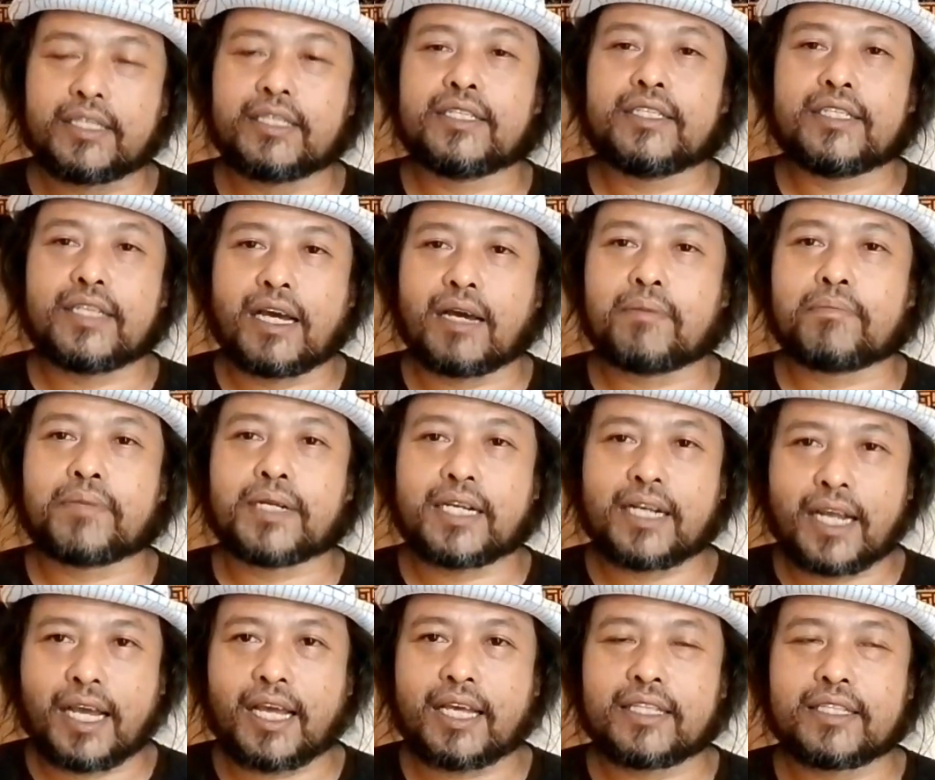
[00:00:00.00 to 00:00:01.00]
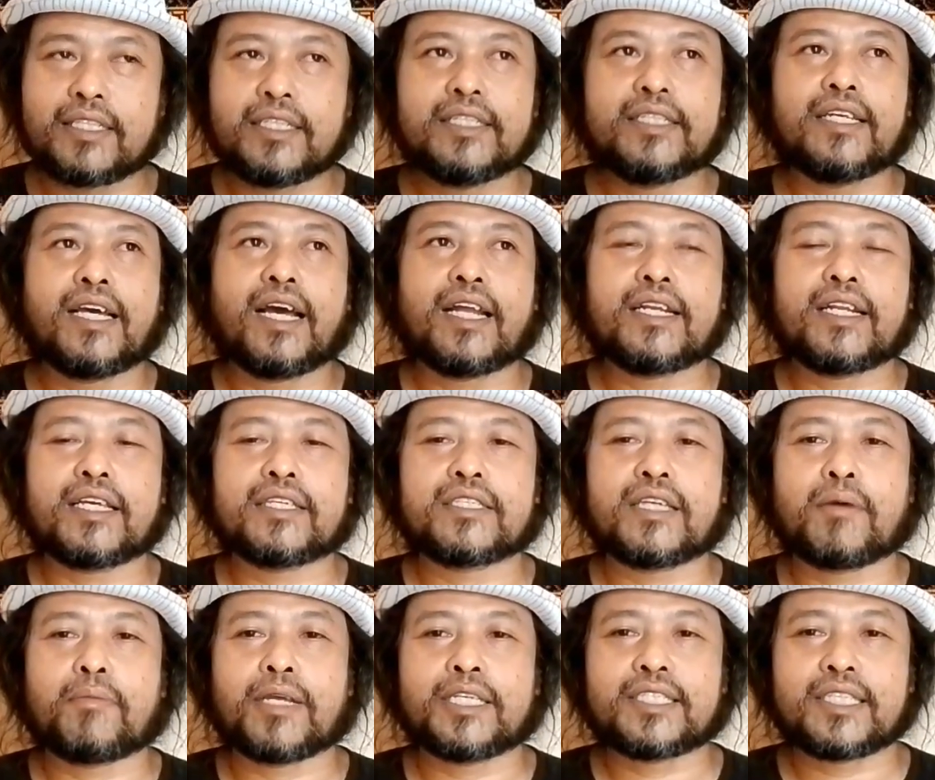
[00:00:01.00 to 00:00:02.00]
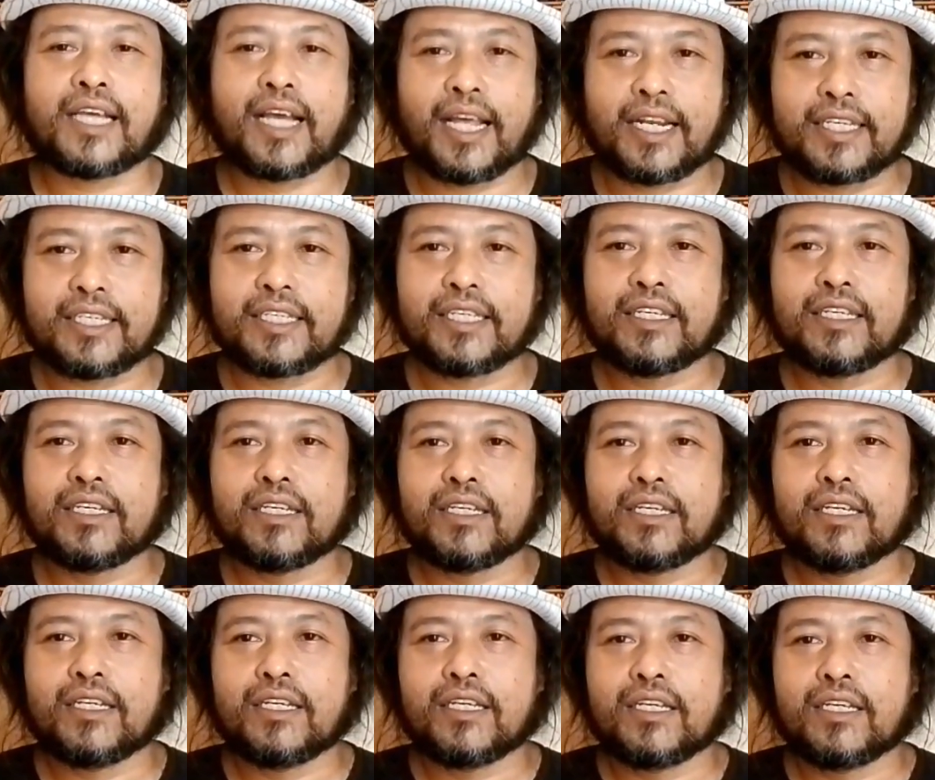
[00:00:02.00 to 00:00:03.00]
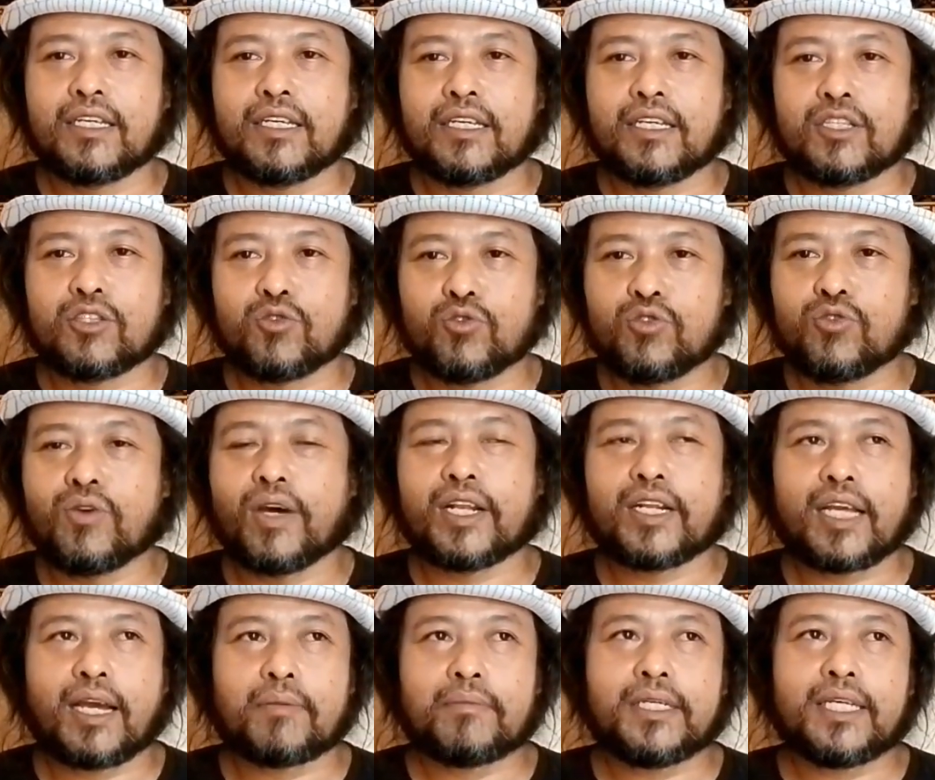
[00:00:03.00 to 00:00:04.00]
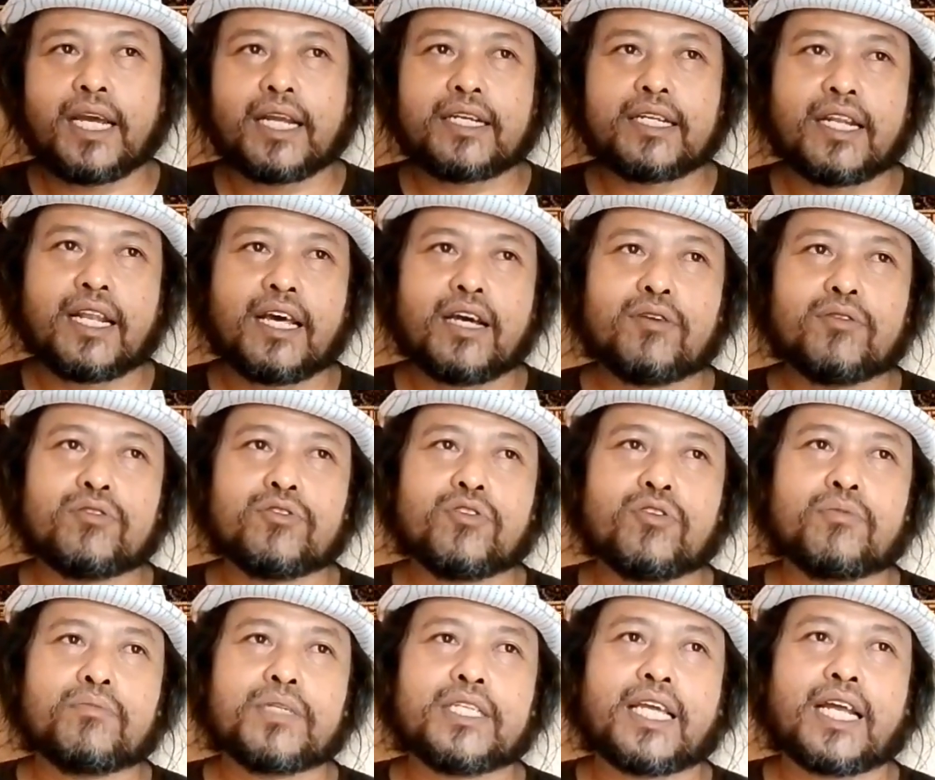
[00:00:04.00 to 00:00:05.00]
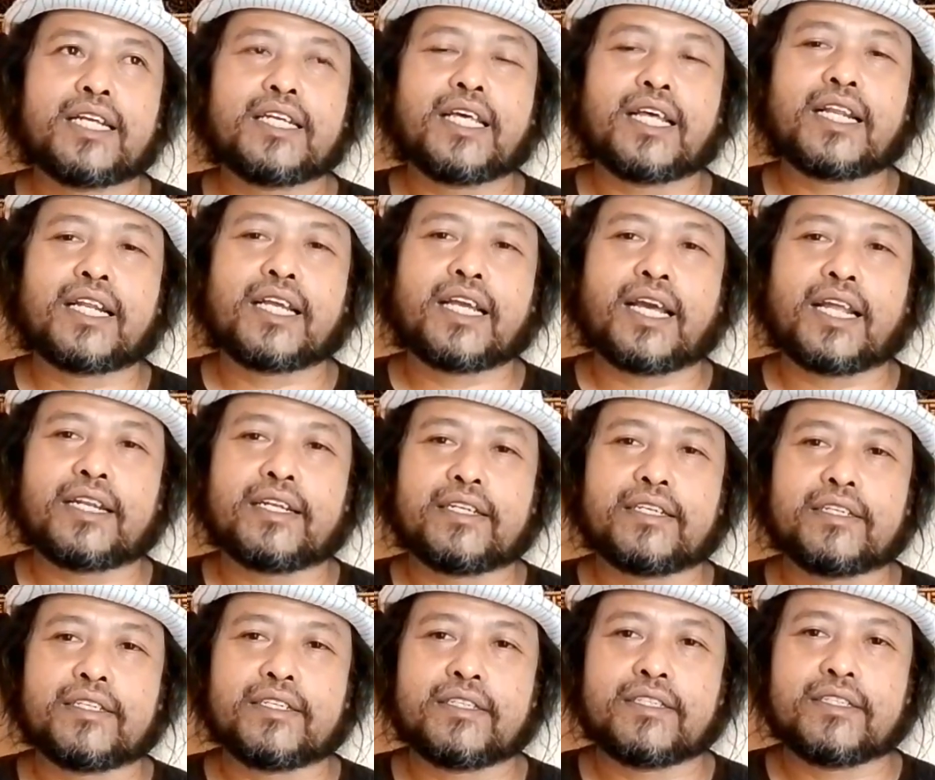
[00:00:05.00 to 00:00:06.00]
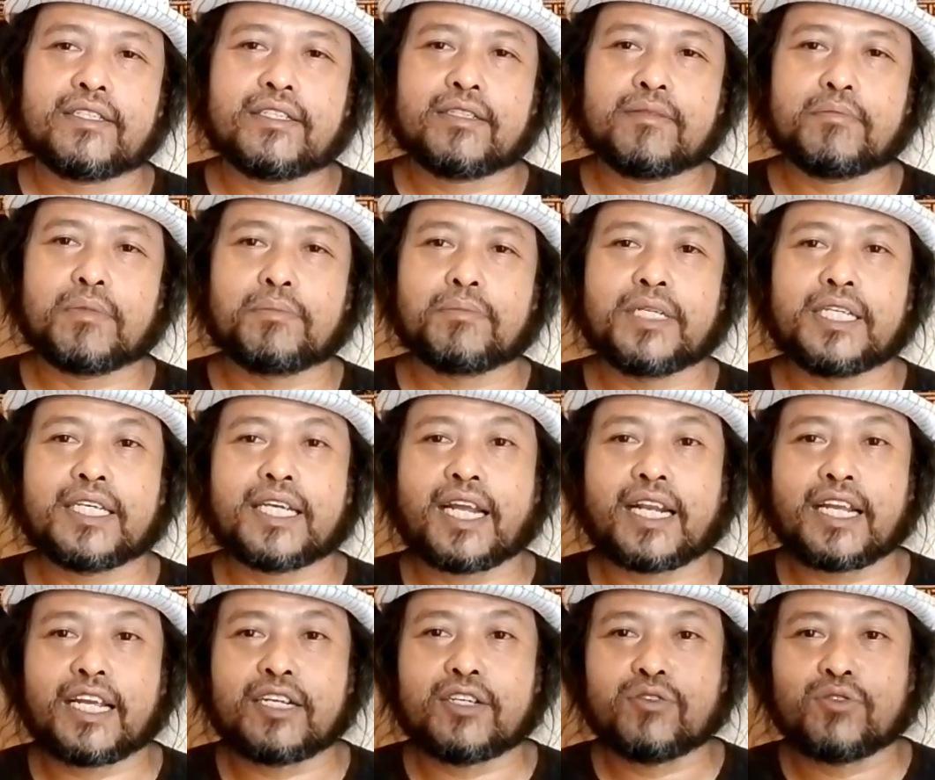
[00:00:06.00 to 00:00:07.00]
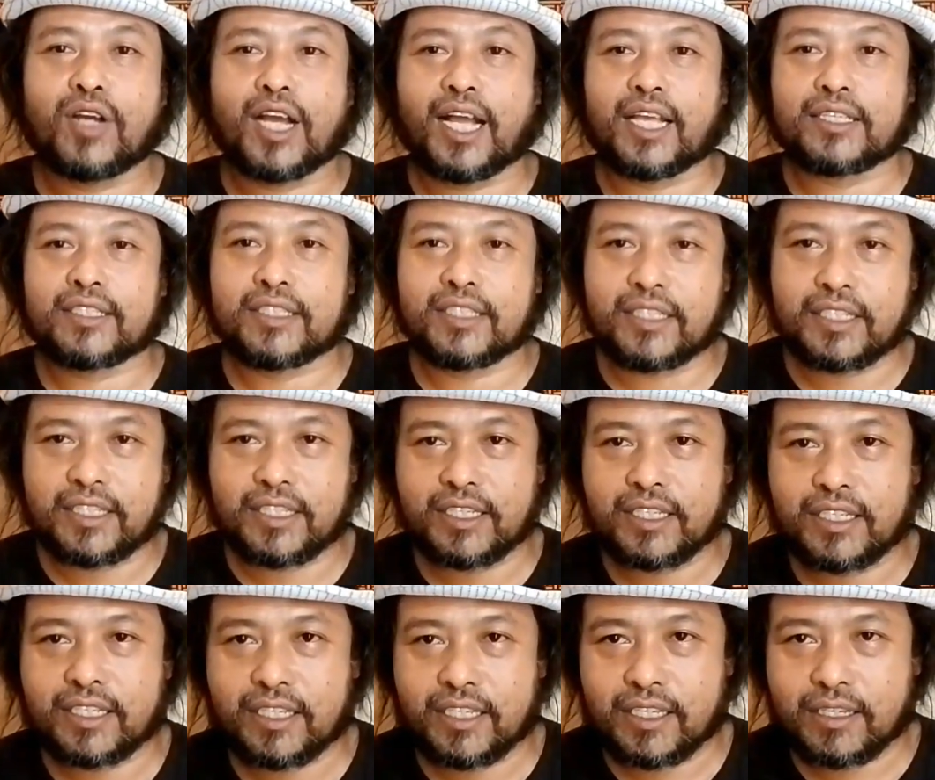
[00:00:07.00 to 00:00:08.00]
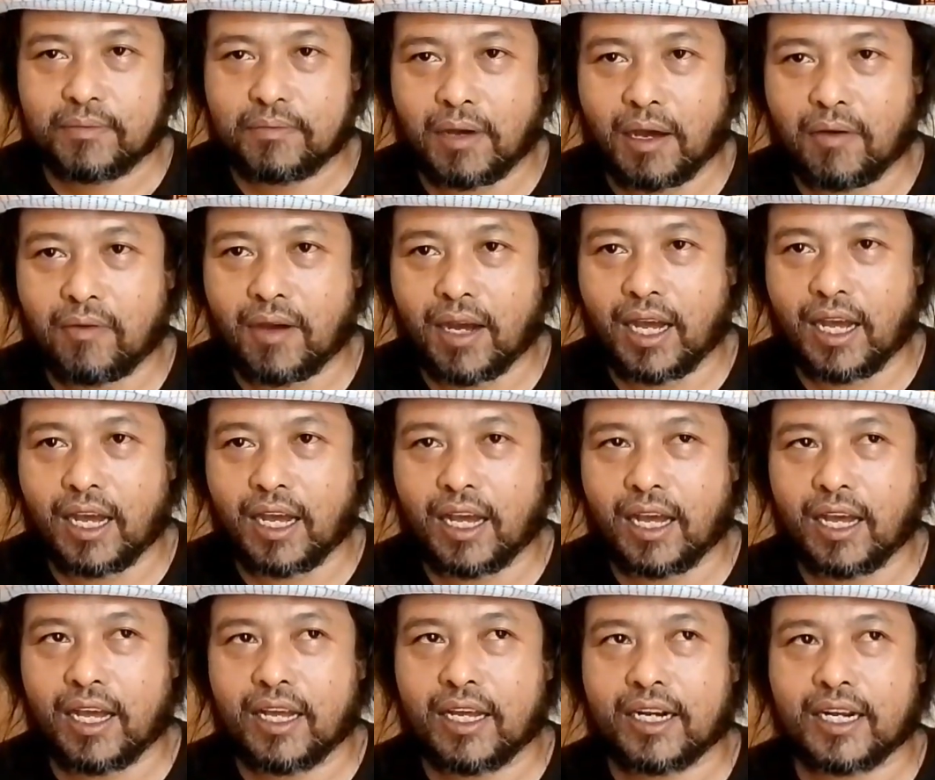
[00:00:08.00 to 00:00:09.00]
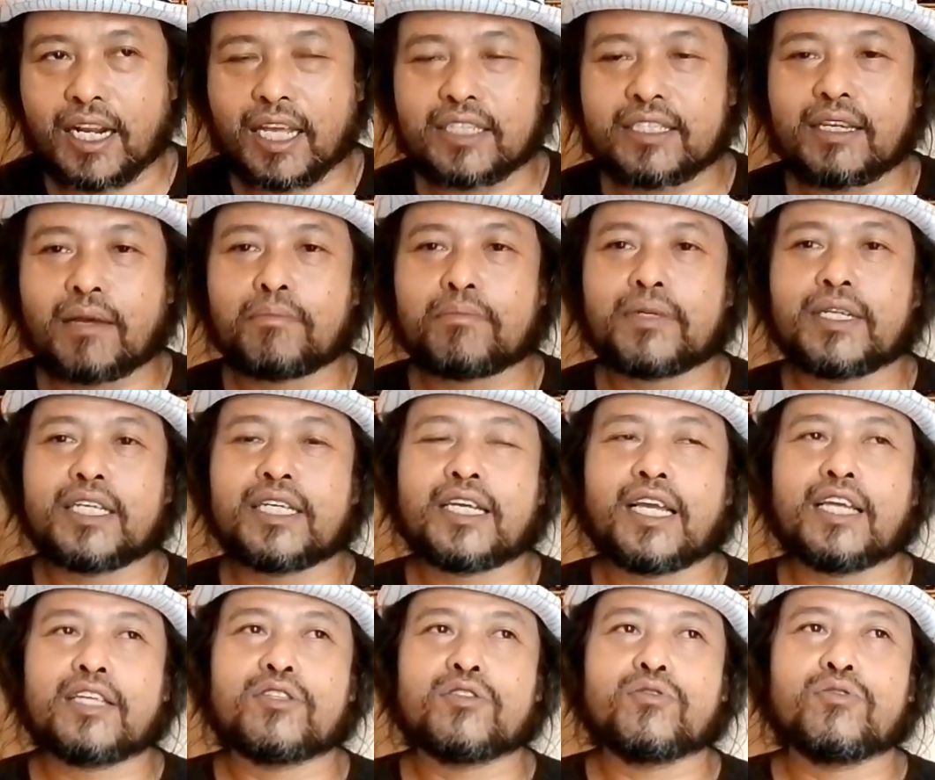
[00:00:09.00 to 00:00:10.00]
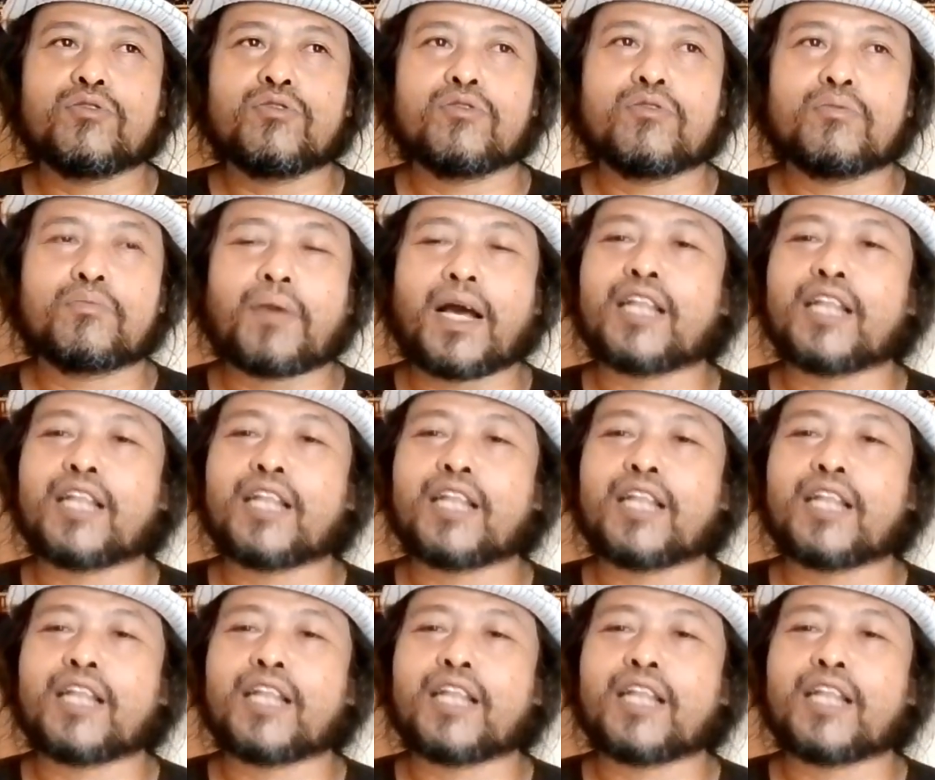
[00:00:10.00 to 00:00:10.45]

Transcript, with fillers: Tidak pernah, tidak ada sama sekali. Tujuan kami adalah untuk menyadarkan, memberikan edukasi bahwa nasab mereka itu